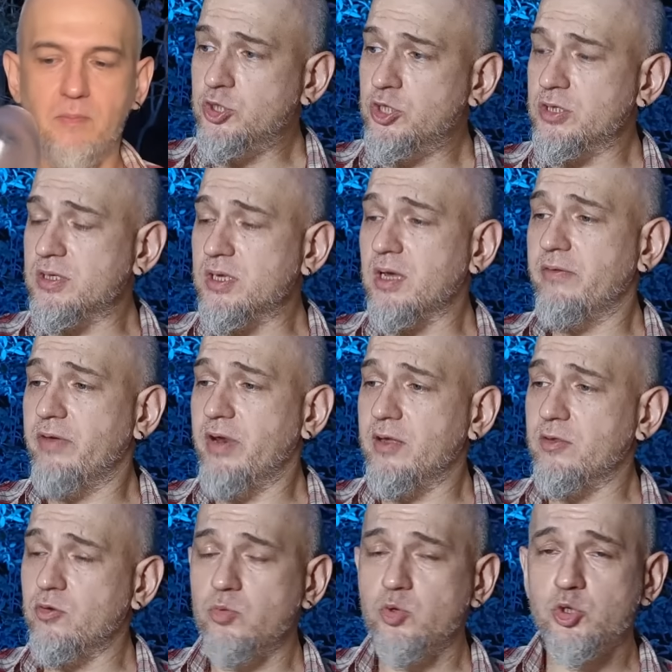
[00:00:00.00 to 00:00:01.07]
Честно говоря,
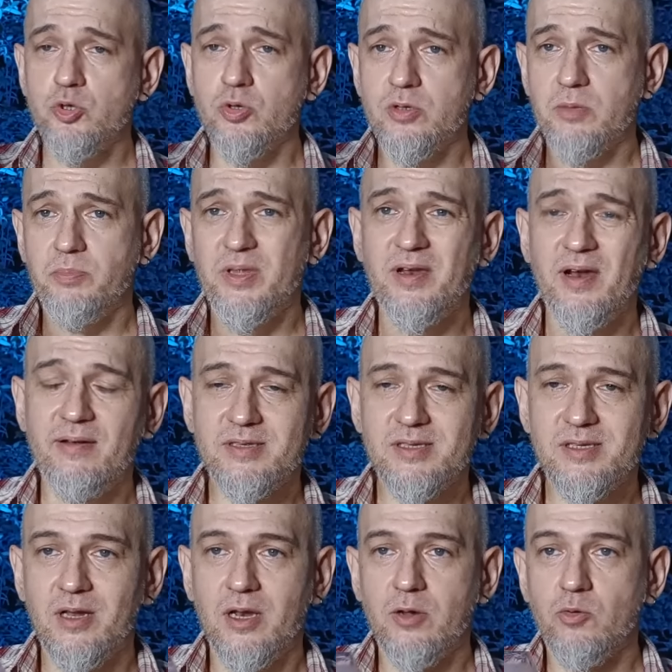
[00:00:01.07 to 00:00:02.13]
я думаю, что это
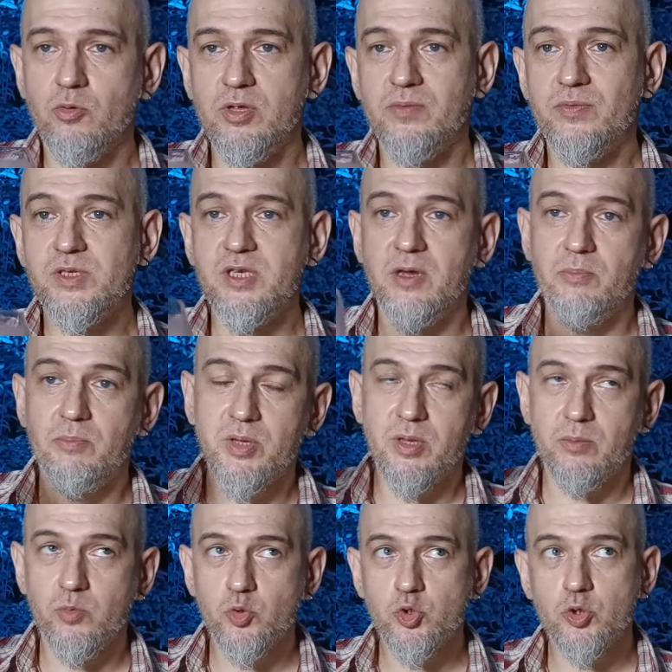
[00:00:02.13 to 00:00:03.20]
понравится далеко не всем,
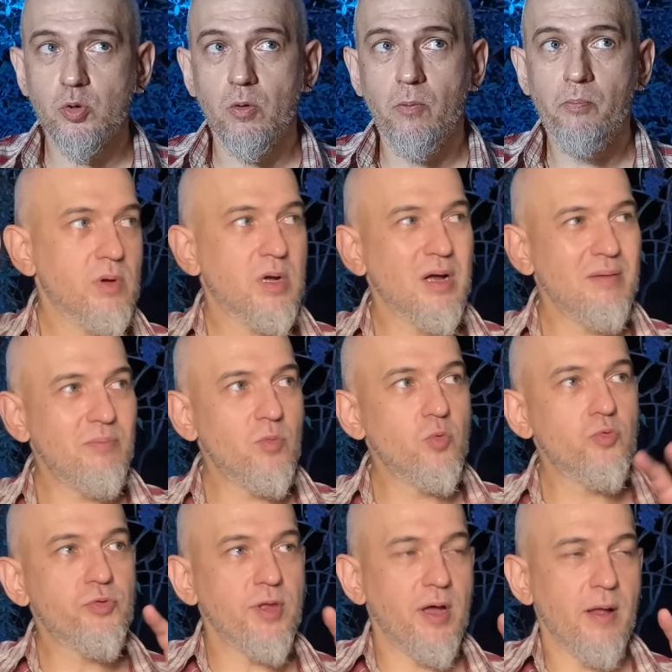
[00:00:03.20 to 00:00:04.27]
потому что
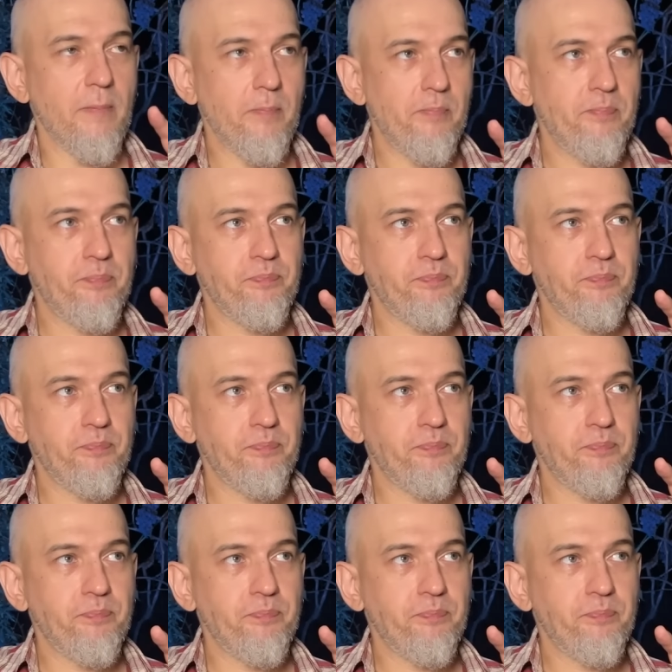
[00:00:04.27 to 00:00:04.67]
кому-то,